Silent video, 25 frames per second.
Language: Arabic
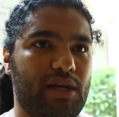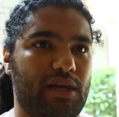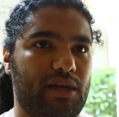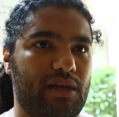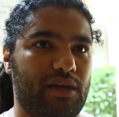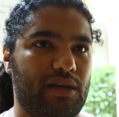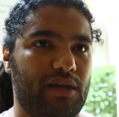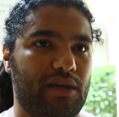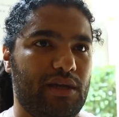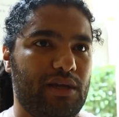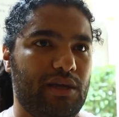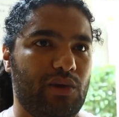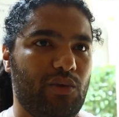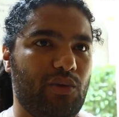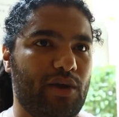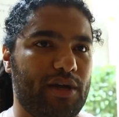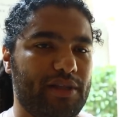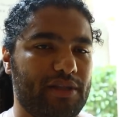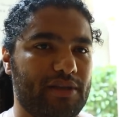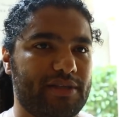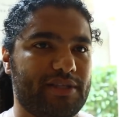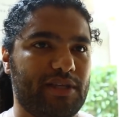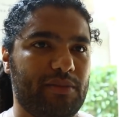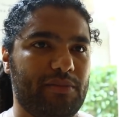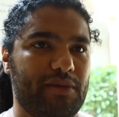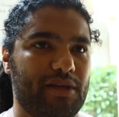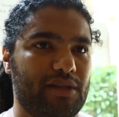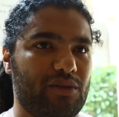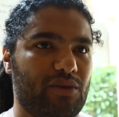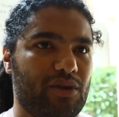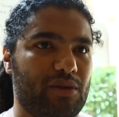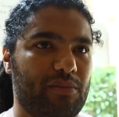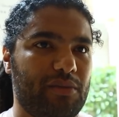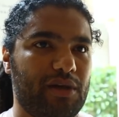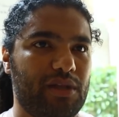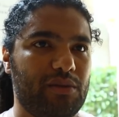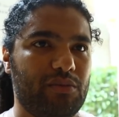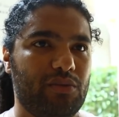آه، هو انا زعما
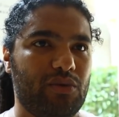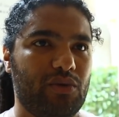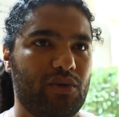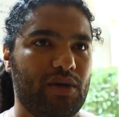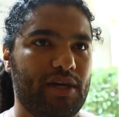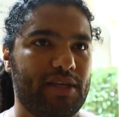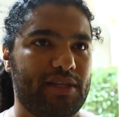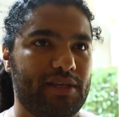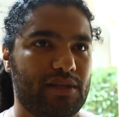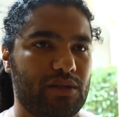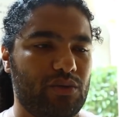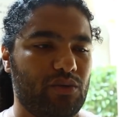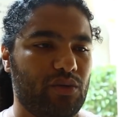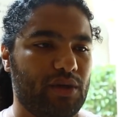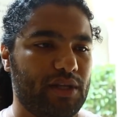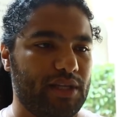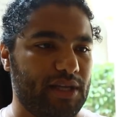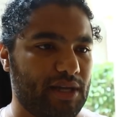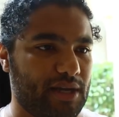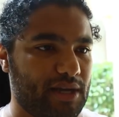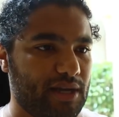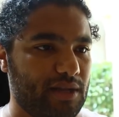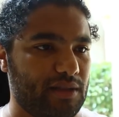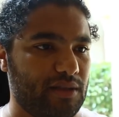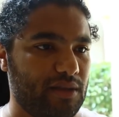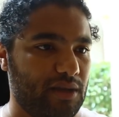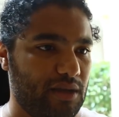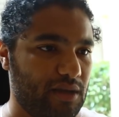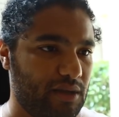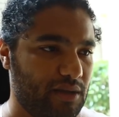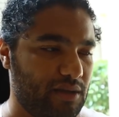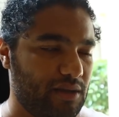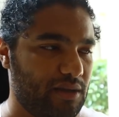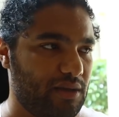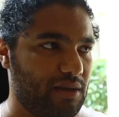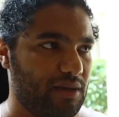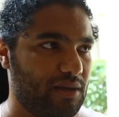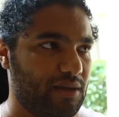نورمالمون هذيك الاغنيه كان
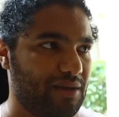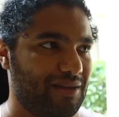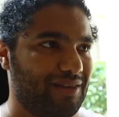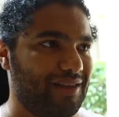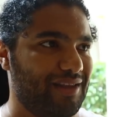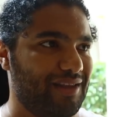آه،